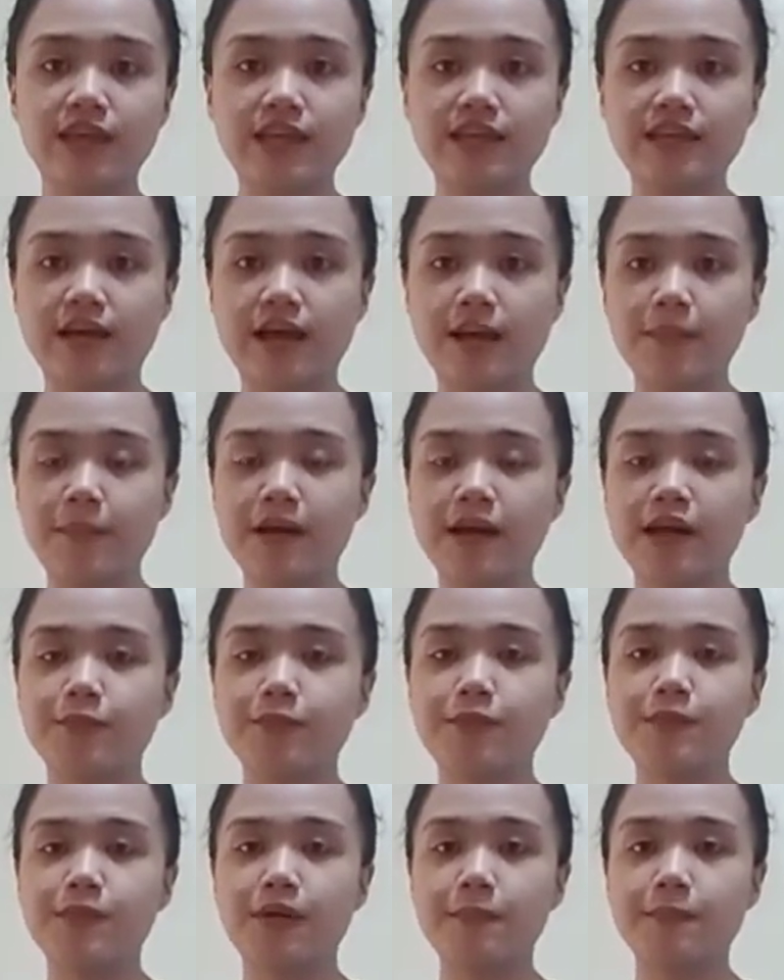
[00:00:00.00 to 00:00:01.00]
data
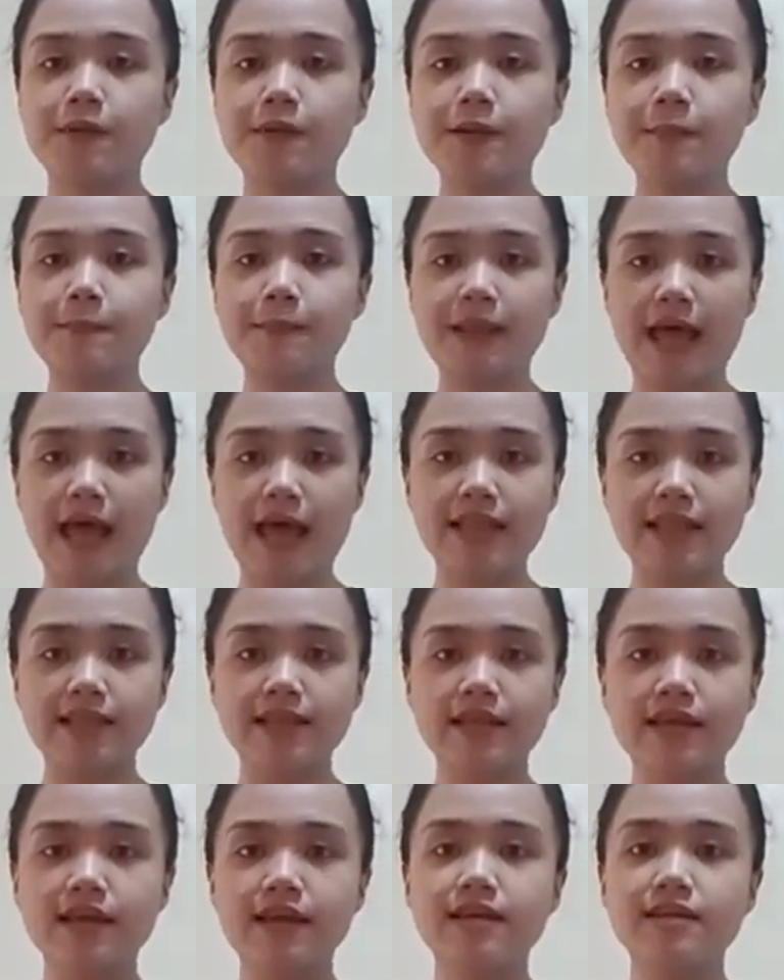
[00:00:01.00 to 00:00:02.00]
para po makapag-plan
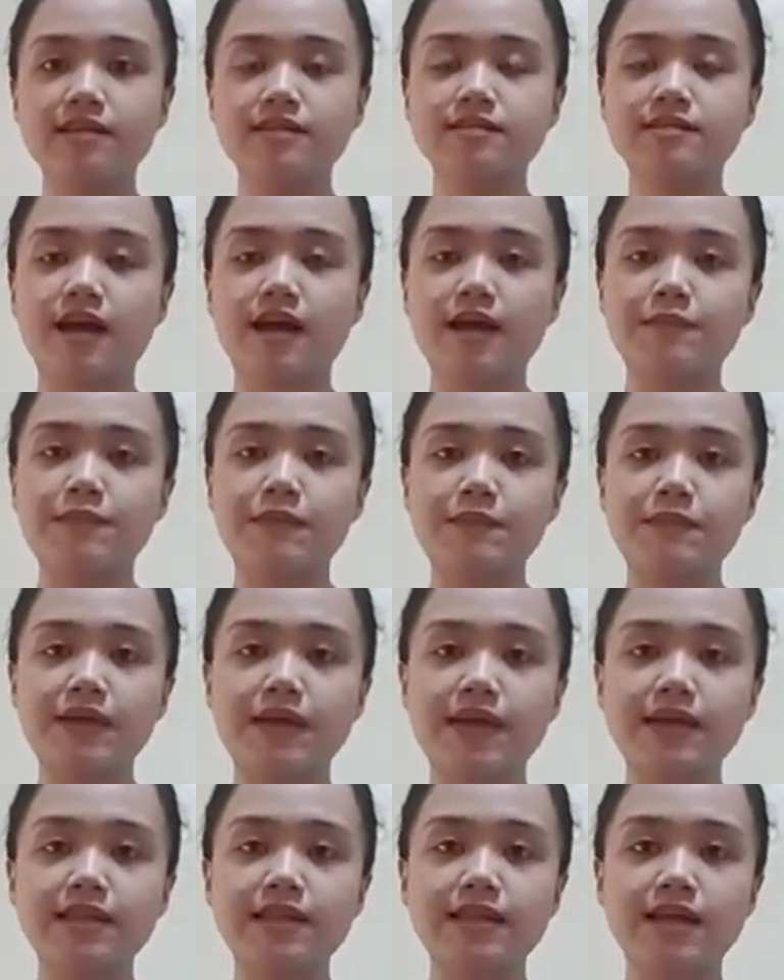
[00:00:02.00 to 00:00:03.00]
sa
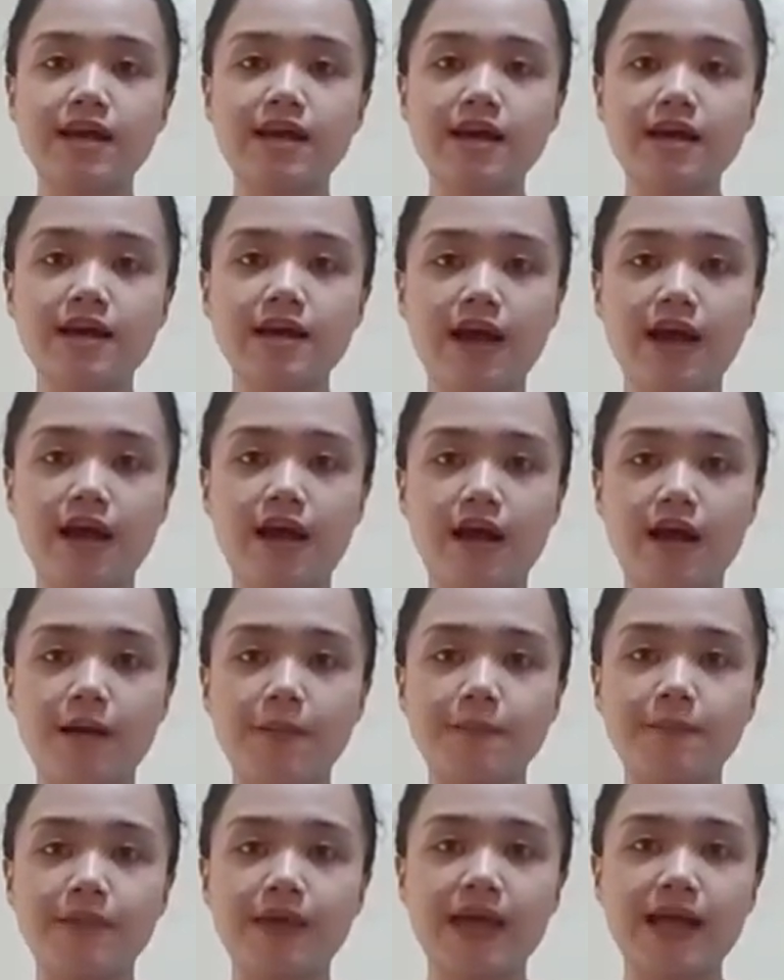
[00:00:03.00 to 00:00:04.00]
ibibigay na
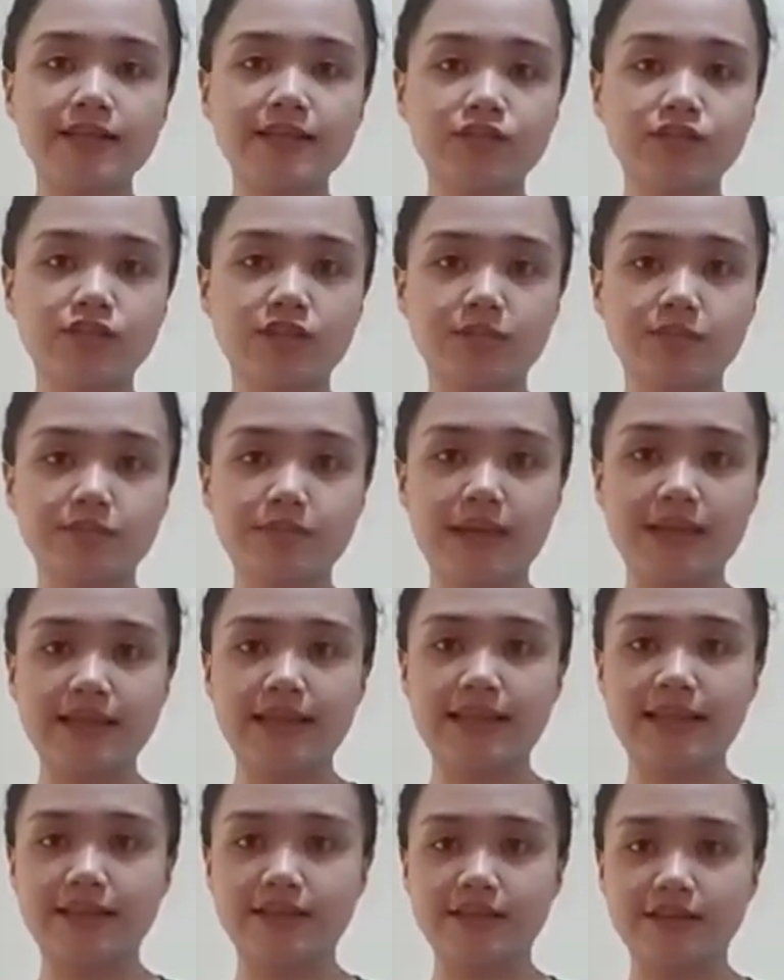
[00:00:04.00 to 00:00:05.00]
um, health treatment
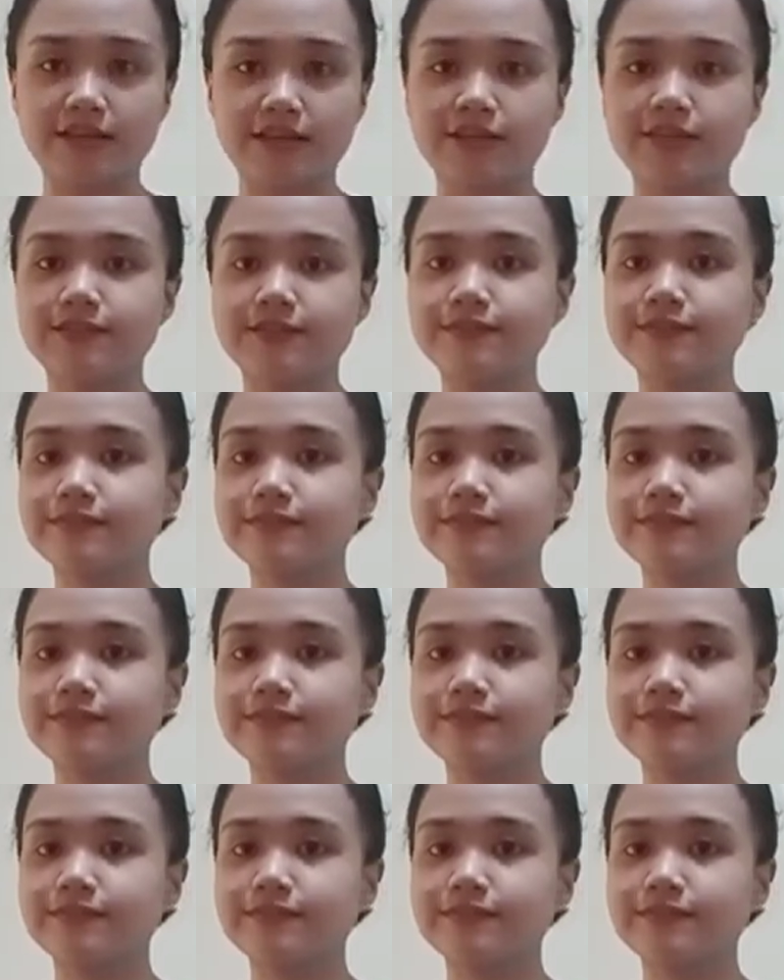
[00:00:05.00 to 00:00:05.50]
later.